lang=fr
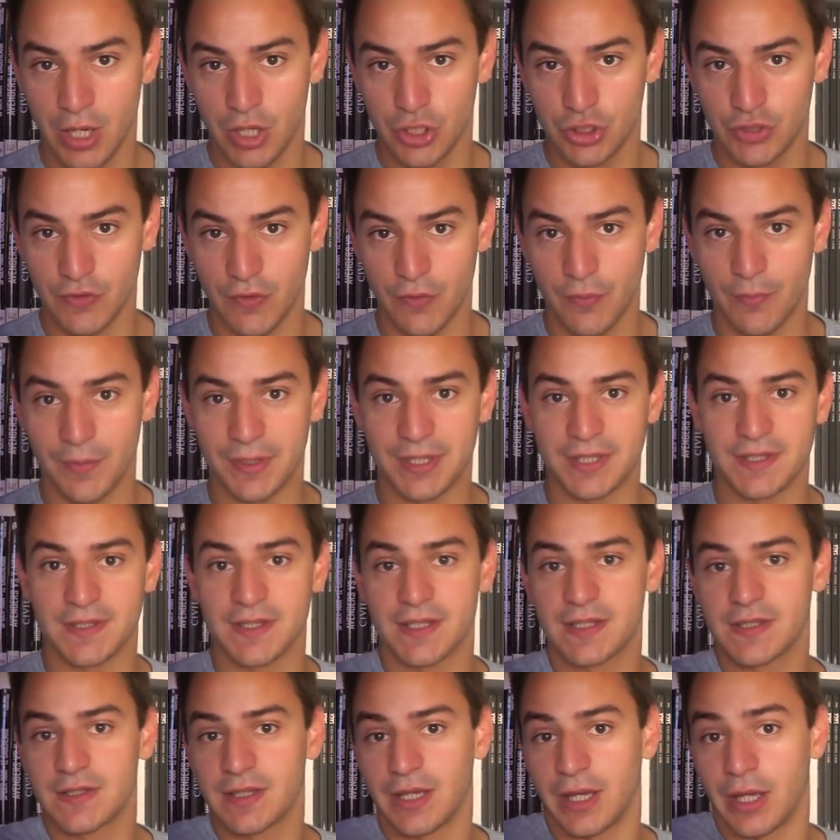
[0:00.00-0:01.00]
Je vais vous mettre des
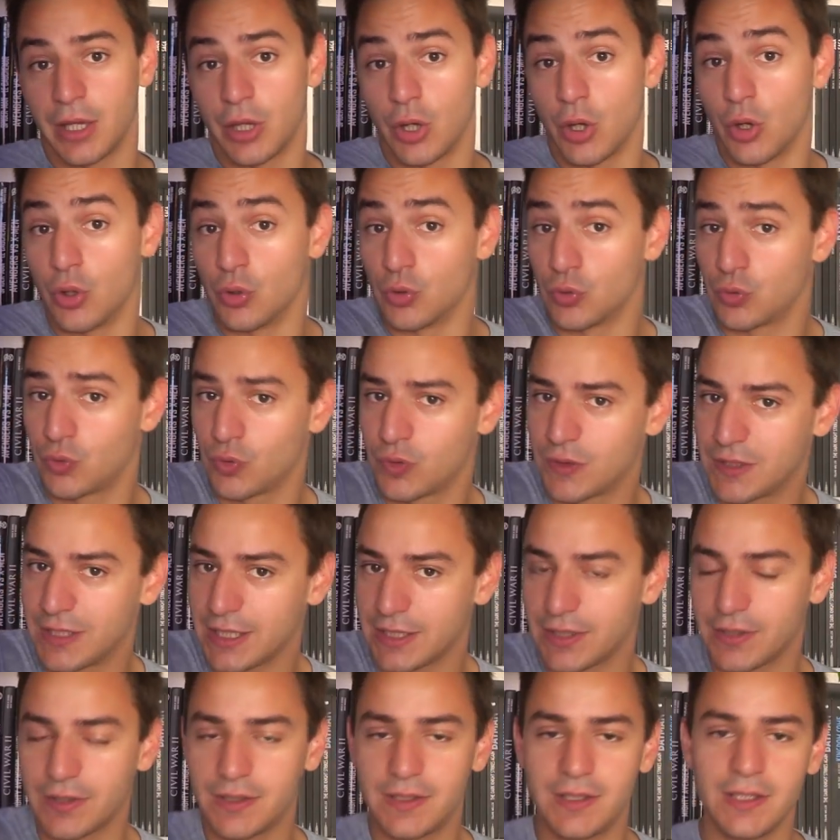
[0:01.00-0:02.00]
extraits euh, juste
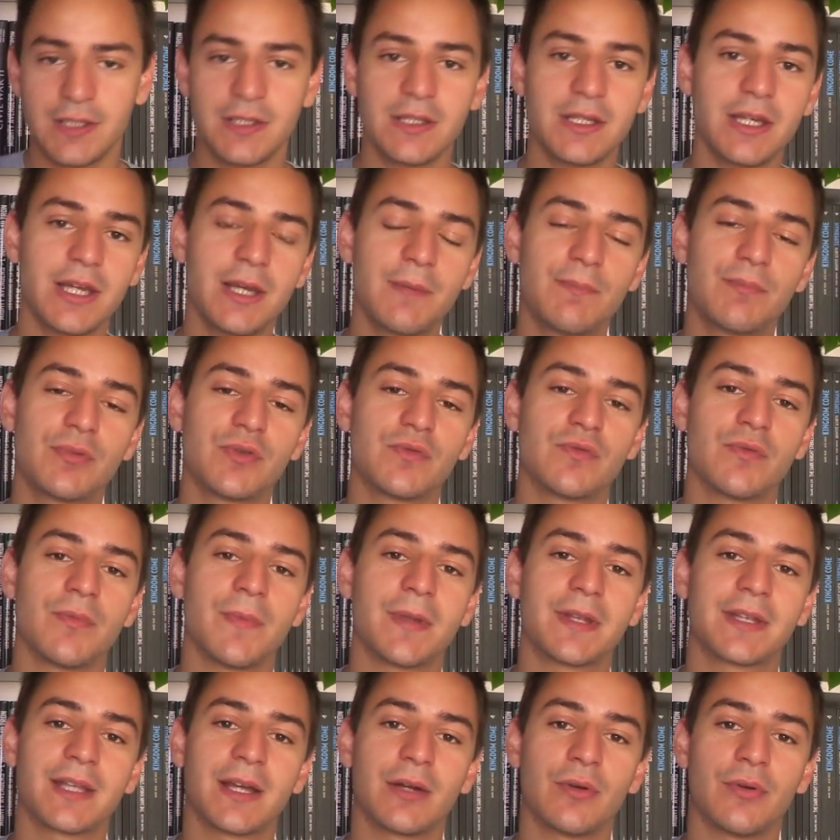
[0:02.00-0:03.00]
à côté et puis je vous
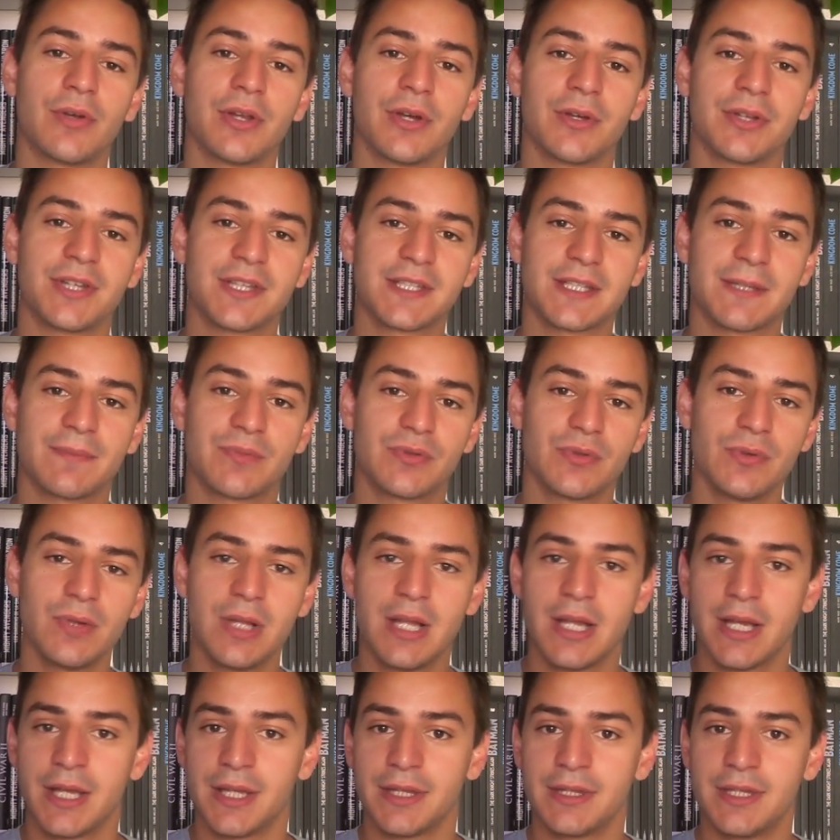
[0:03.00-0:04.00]
mettrai le lien en description.
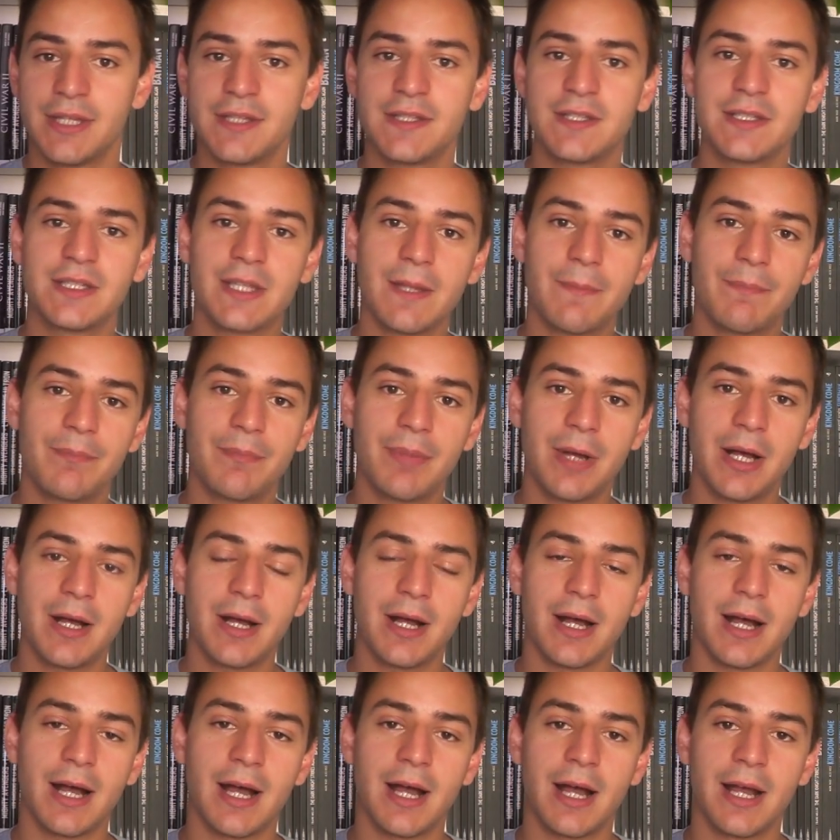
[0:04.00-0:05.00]
N'hésitez pas
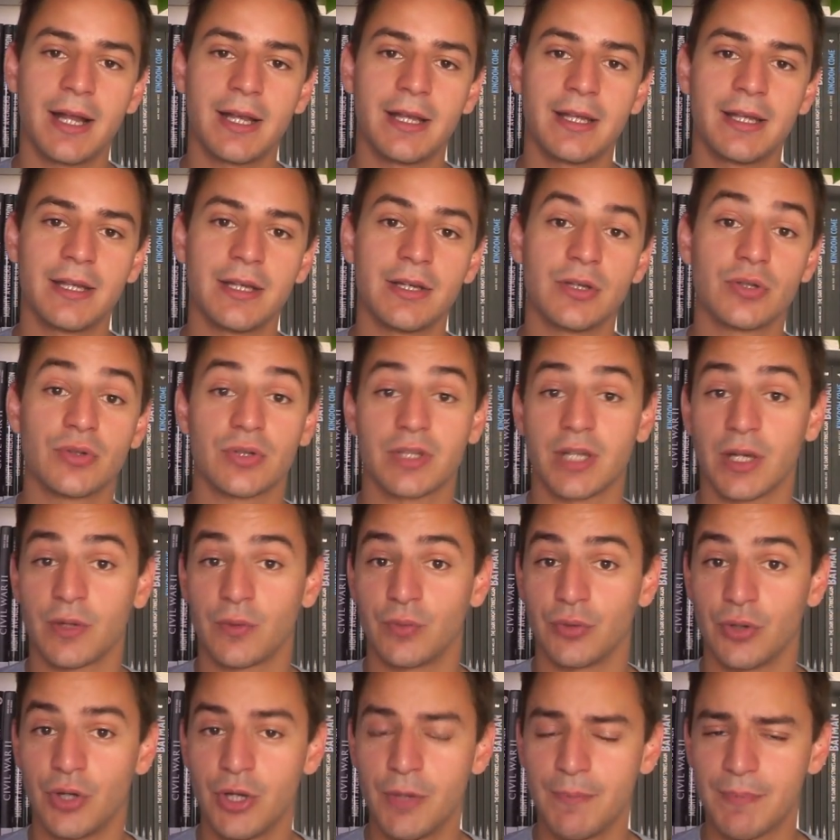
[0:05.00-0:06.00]
à aller y jeter un
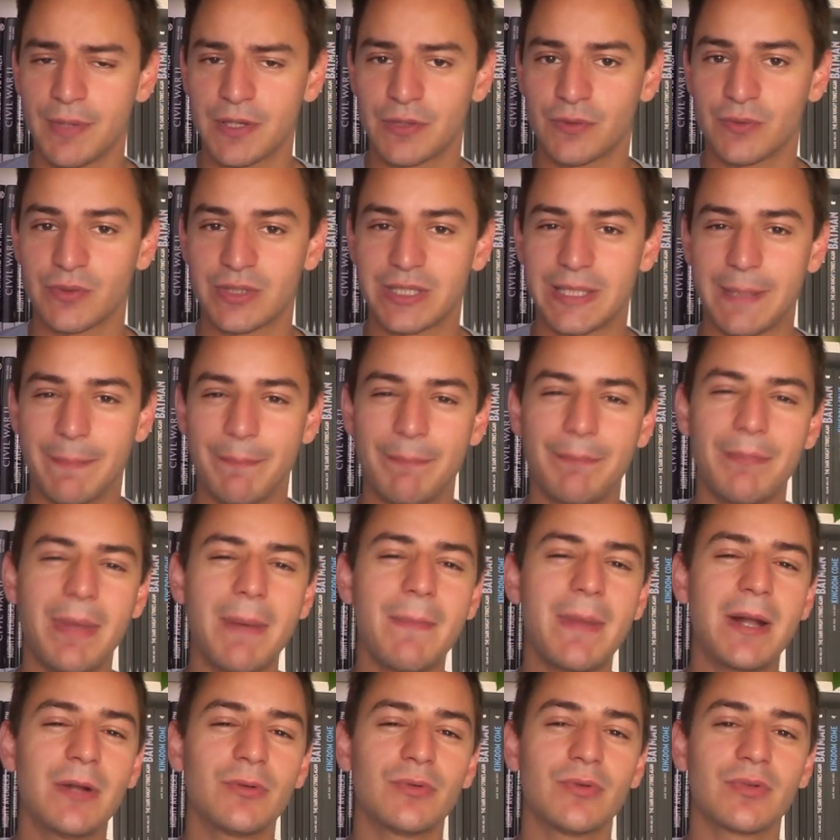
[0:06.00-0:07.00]
coup d'œil parce que c'est
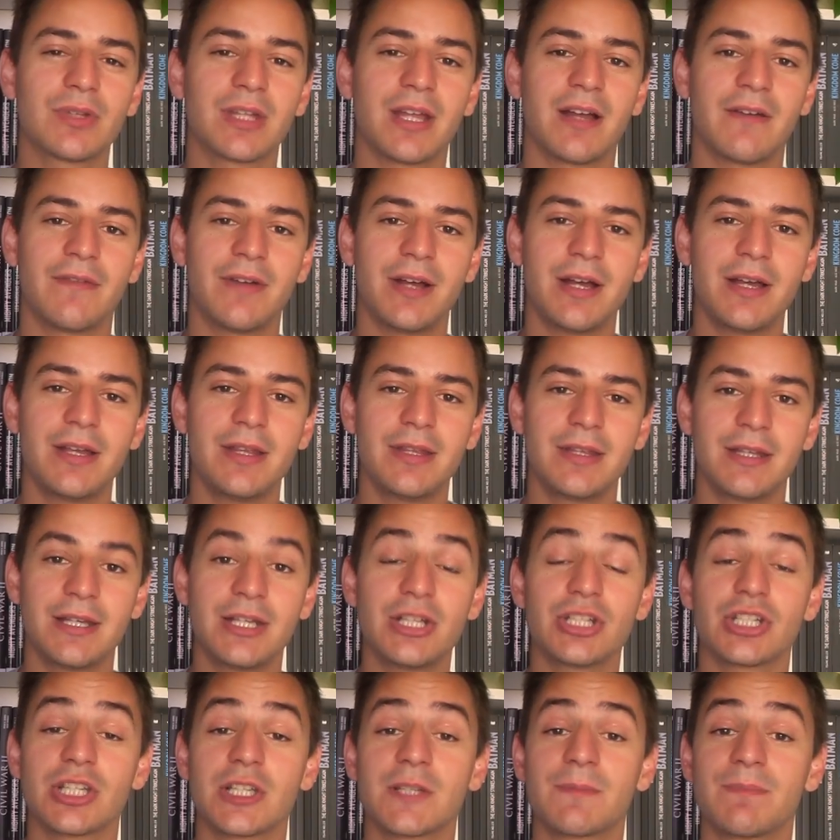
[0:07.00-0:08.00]
pas mal de travail
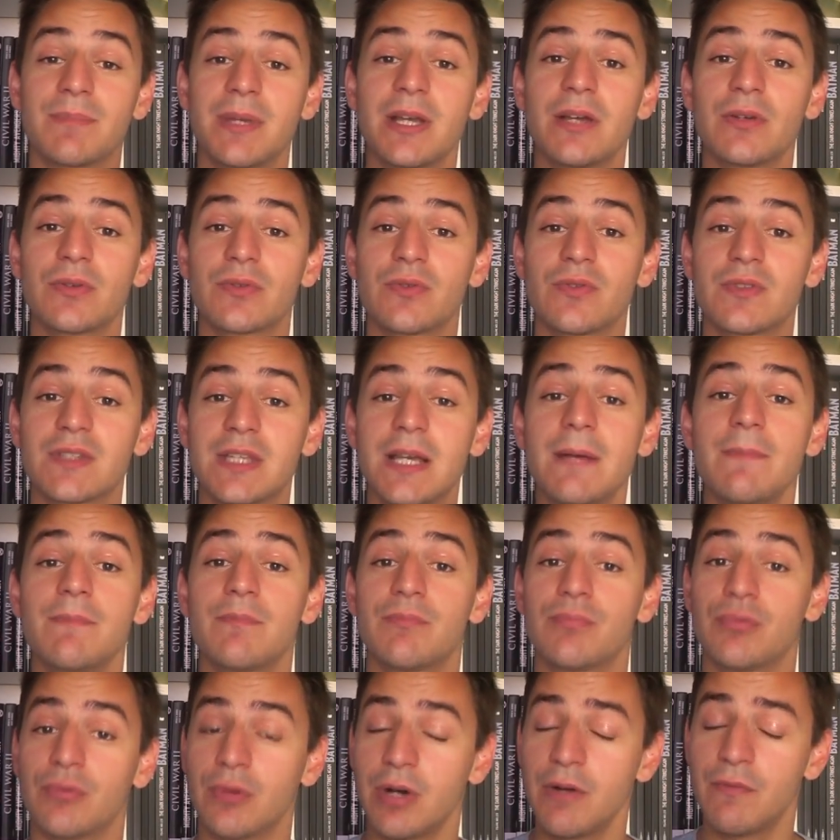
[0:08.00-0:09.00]
et j'espère que ça
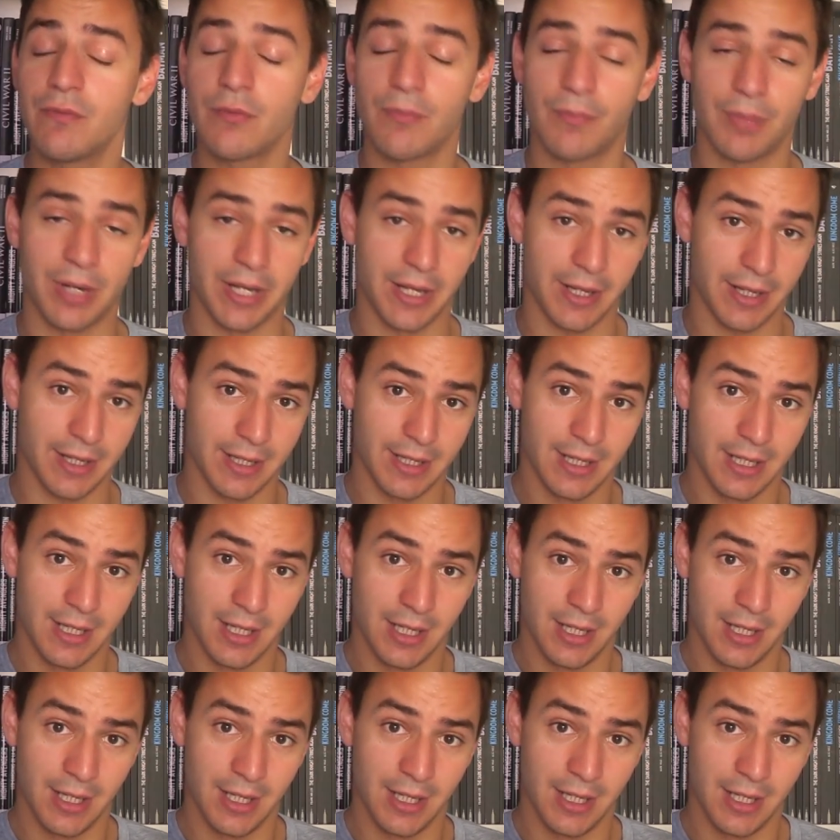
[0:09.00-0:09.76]
pourra vous plaire.